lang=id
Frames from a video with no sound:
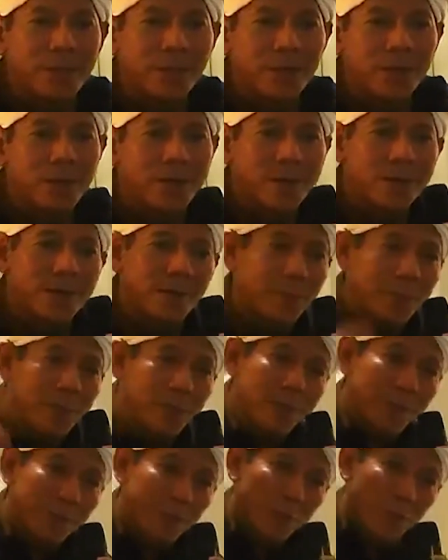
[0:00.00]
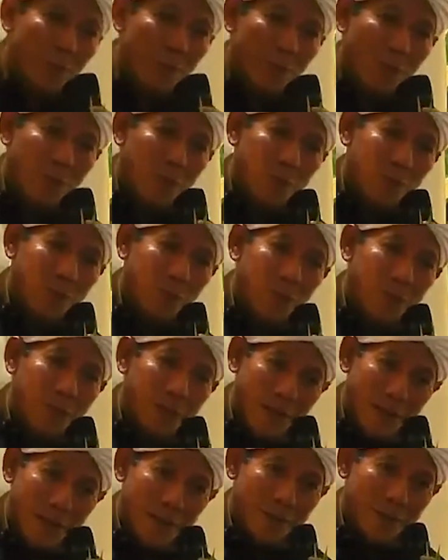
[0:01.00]
orang yang meninggal 1100 tahun
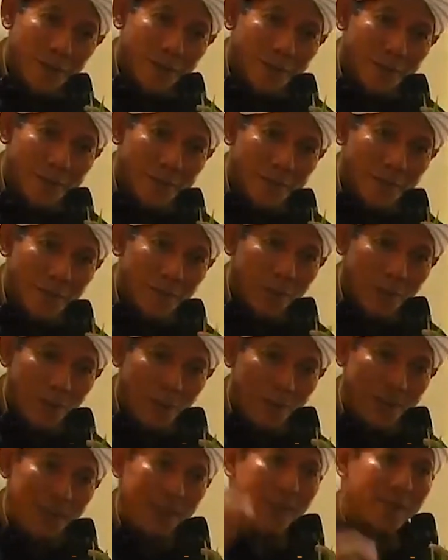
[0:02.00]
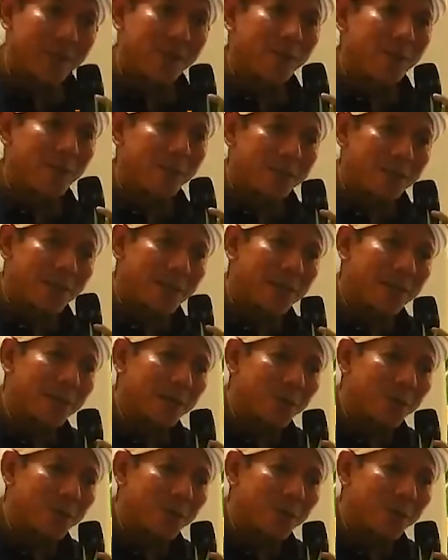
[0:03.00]
yang lalu kemudian pentakan oleh Allah Ta'ala